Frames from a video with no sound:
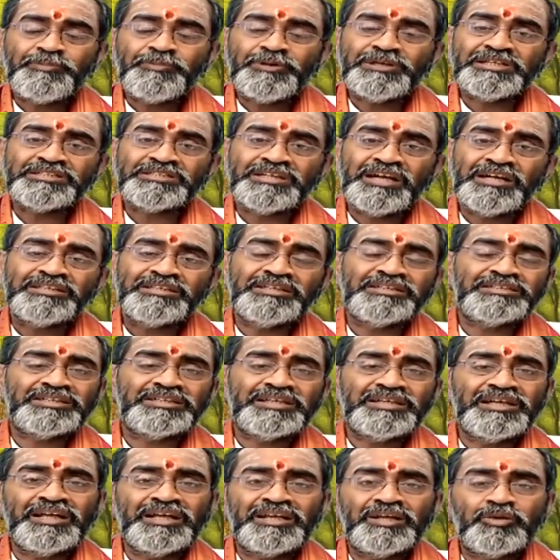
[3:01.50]
మంచి పని
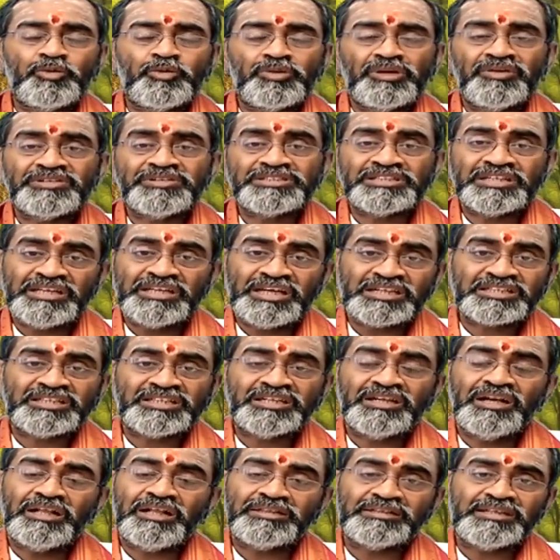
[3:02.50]
సాధించడానికి ఉండవలసిన
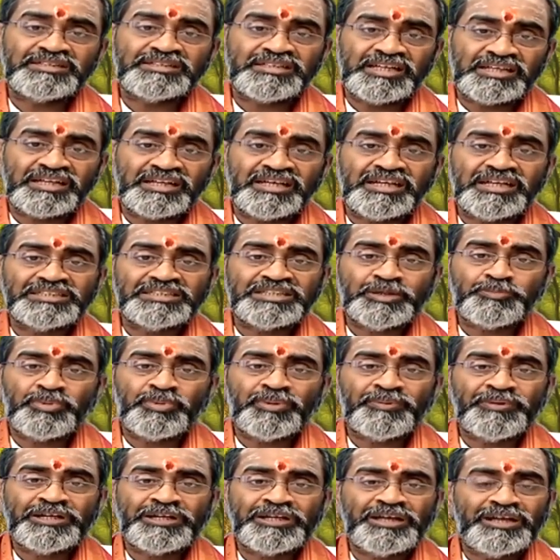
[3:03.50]
లక్షణాలు అంత చక్కగా
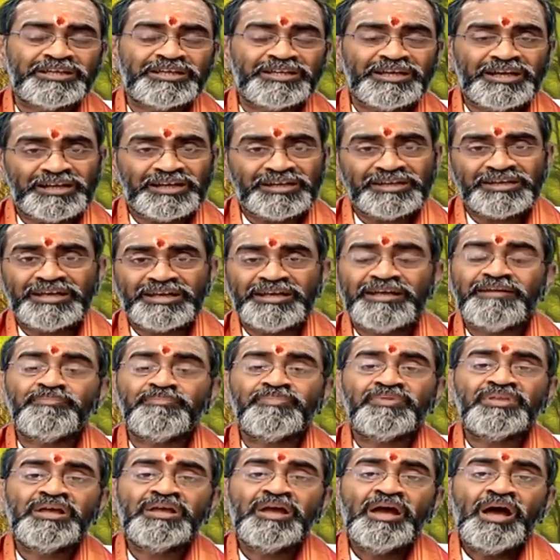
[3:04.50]
చెప్పబడ్డాయి
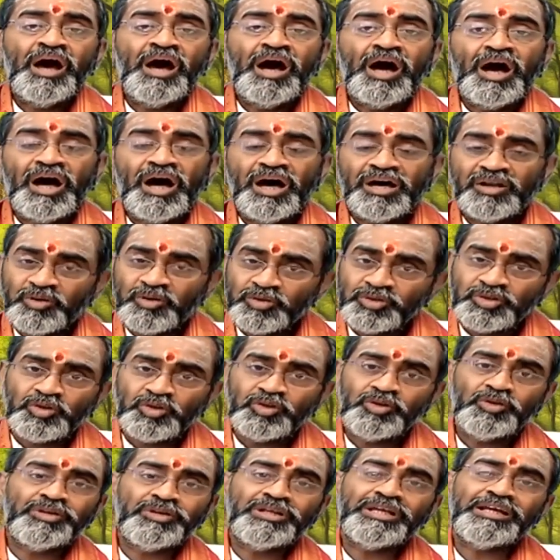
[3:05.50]
అంటే ఆ
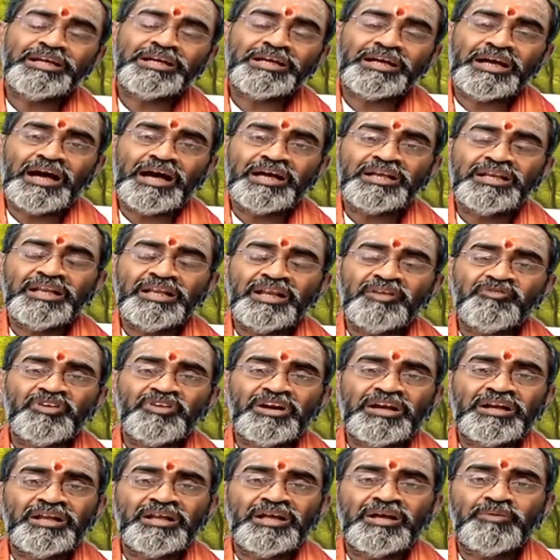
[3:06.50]
రోజుల్లోనే
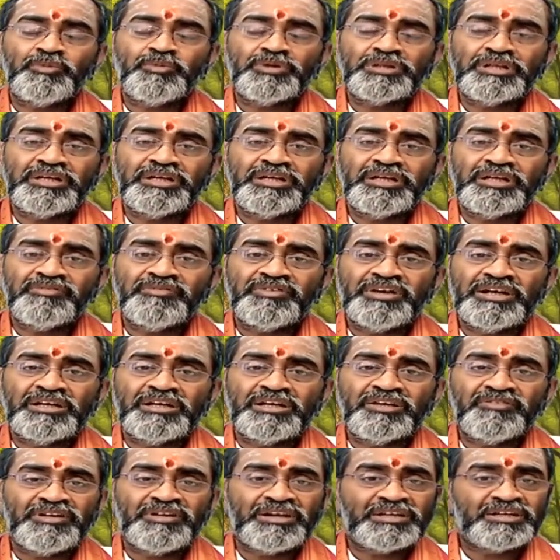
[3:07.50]
కార్యనిర్వహణ మొదలైన
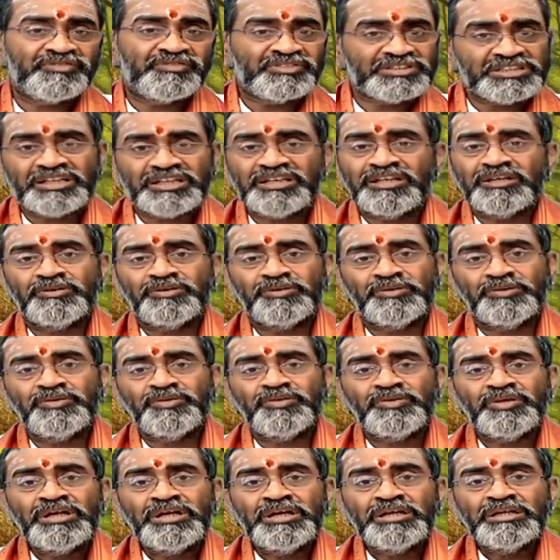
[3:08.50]
వంటి వాటి
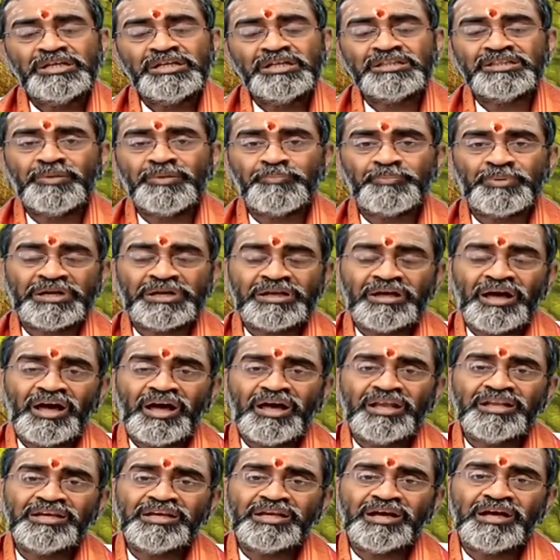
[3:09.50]
విషయంలో ఎంత
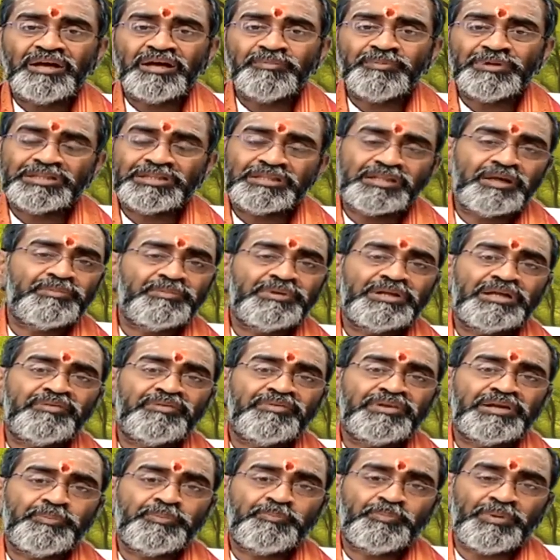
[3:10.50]

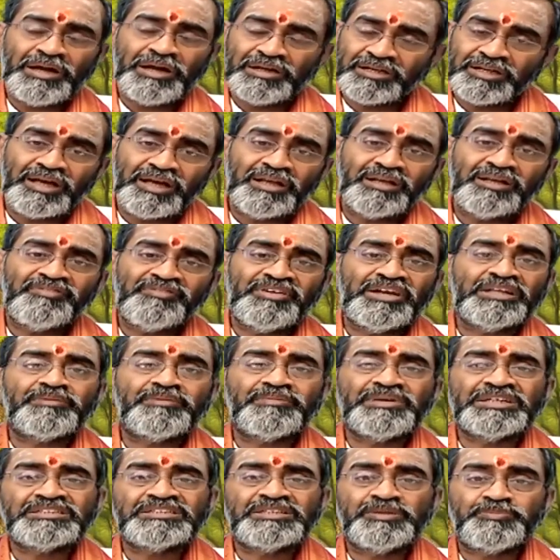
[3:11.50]
ప్రణాళికాబద్ధమైనటువంటి పాఠాలను
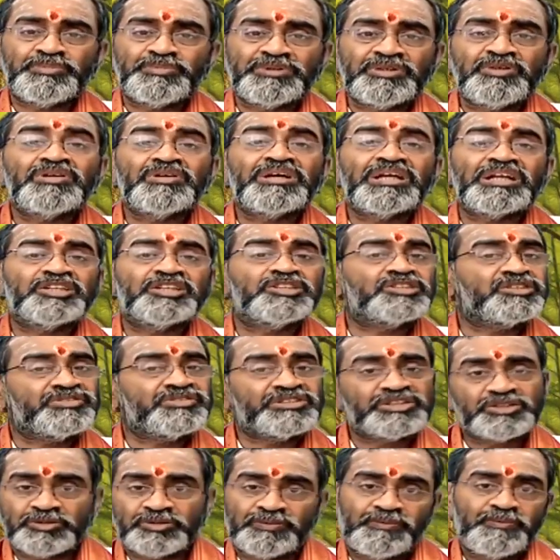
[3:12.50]
వేదమాత చెప్పిందో
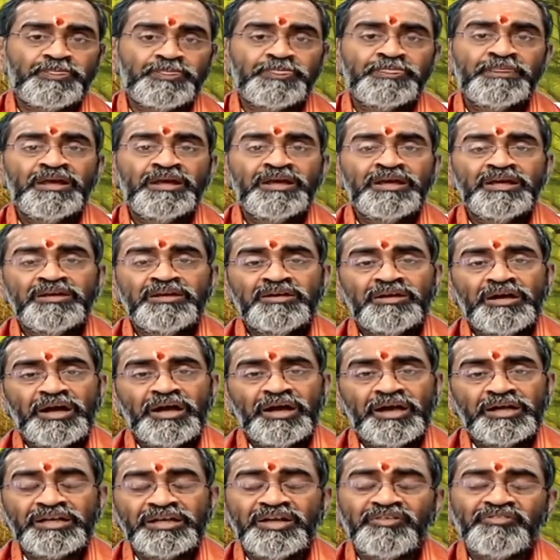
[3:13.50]
గ్రహించవచ్చు
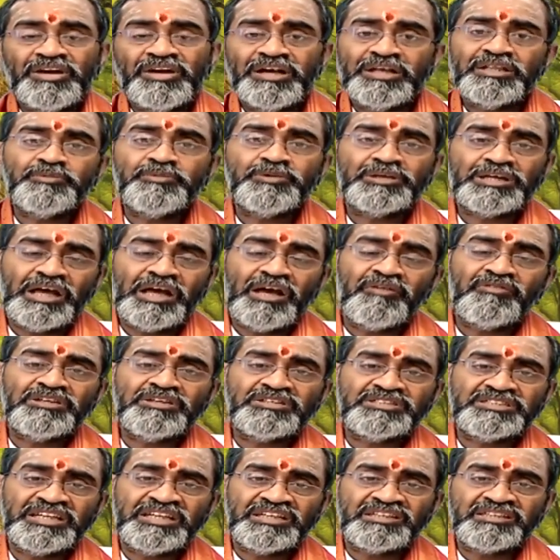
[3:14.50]
అంటే వేదము
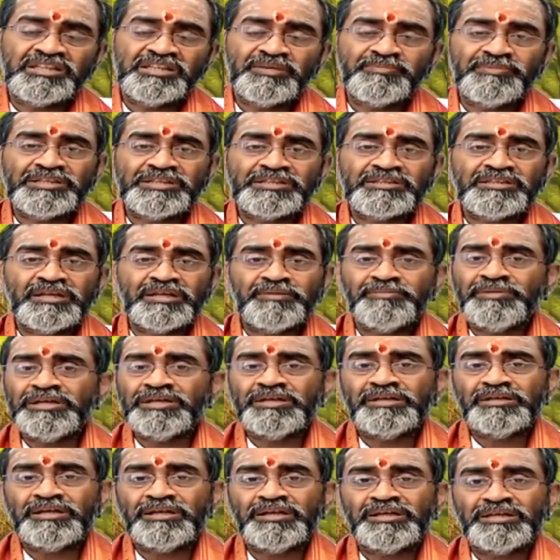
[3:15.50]
కేవలం శక్తి
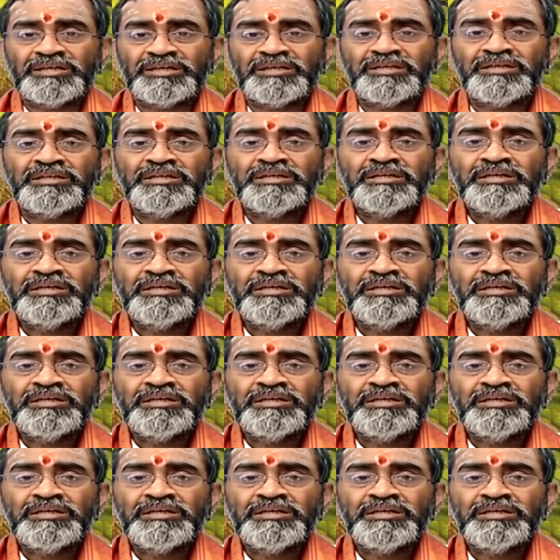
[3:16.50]
మంత్రమైన